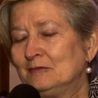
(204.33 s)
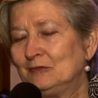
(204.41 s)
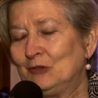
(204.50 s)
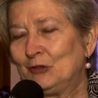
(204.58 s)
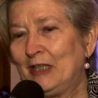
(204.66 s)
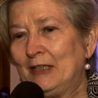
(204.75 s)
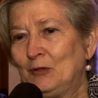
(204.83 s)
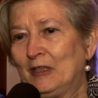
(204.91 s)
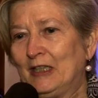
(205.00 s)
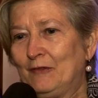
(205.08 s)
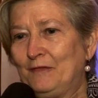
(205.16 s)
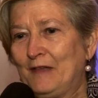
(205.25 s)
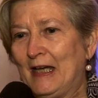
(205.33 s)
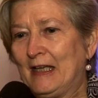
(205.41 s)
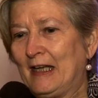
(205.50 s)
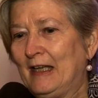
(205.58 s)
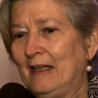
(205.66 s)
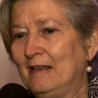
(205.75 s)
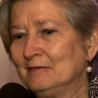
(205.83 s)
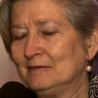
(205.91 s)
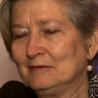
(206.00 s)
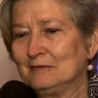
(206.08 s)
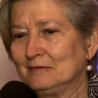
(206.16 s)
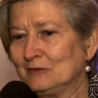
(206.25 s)
non hanno a che fare
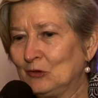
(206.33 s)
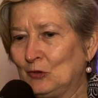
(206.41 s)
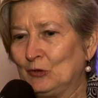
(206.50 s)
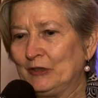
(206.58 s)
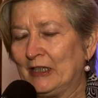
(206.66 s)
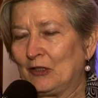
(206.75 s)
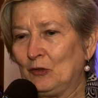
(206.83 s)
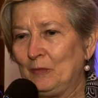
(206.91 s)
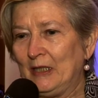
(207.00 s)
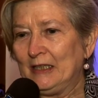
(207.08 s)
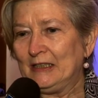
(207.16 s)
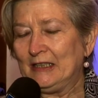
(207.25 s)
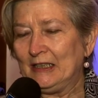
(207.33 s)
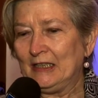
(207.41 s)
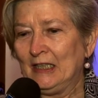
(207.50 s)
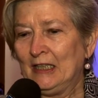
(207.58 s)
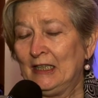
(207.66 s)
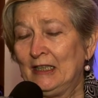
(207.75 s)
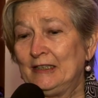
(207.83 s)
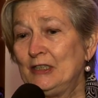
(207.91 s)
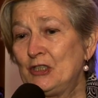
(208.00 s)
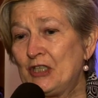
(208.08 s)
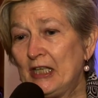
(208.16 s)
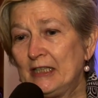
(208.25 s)
eh, con argomenti di
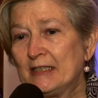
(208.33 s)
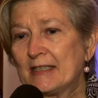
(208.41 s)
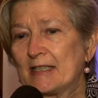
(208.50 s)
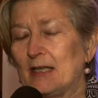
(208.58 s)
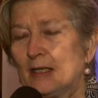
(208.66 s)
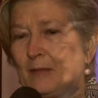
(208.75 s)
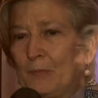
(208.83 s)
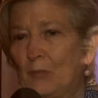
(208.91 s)
scienza